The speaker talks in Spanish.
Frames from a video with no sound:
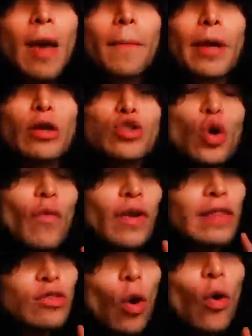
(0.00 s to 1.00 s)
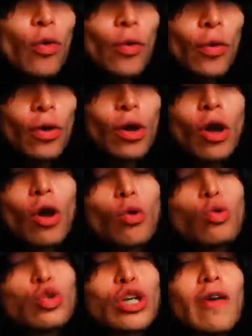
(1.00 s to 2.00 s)
pero sobre todo
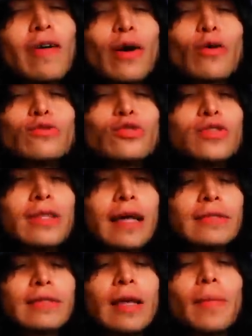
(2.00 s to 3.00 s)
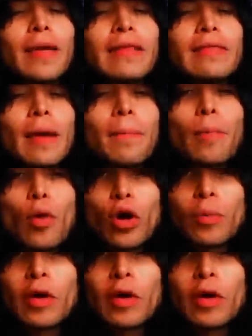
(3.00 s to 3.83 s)
luchaba constantemente por